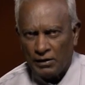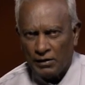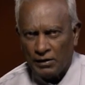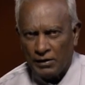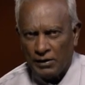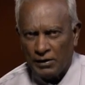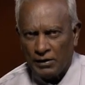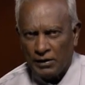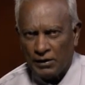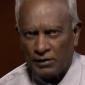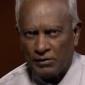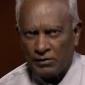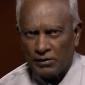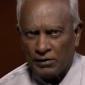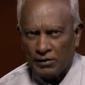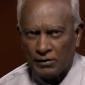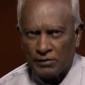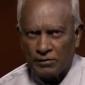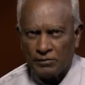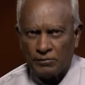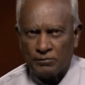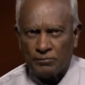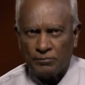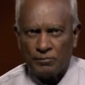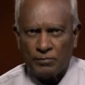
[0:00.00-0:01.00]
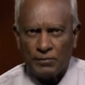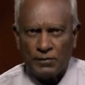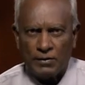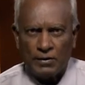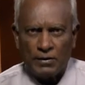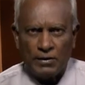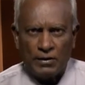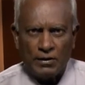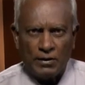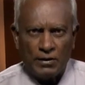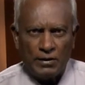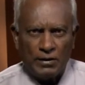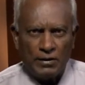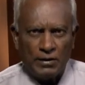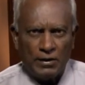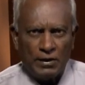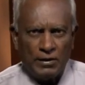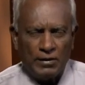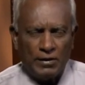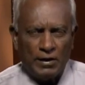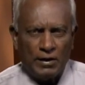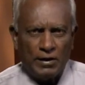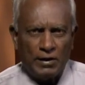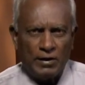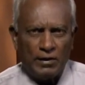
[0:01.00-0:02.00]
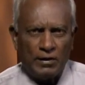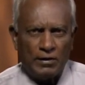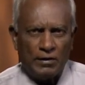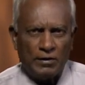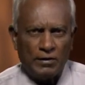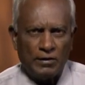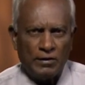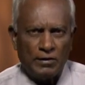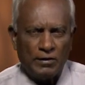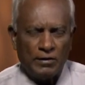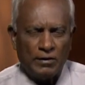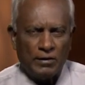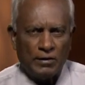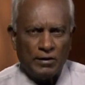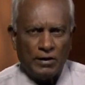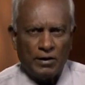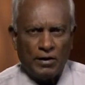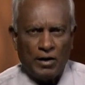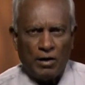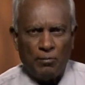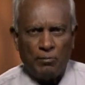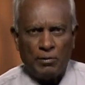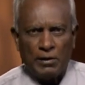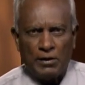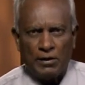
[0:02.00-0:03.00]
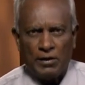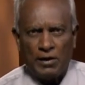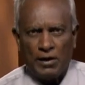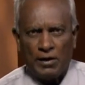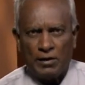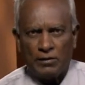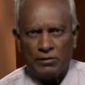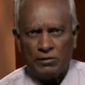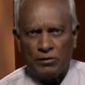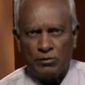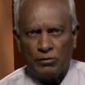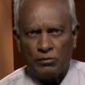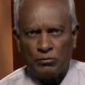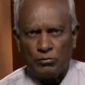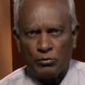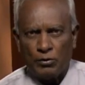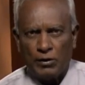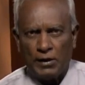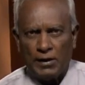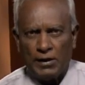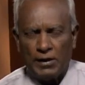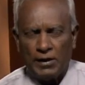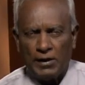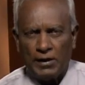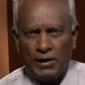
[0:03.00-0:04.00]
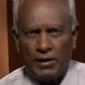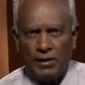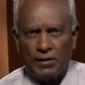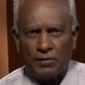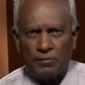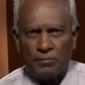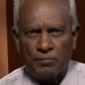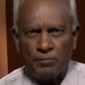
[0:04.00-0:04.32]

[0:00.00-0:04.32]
இன்றைக்கு இந்த ரெண்டாம் அதிகாரத்தின் சூழ்நிலையிலே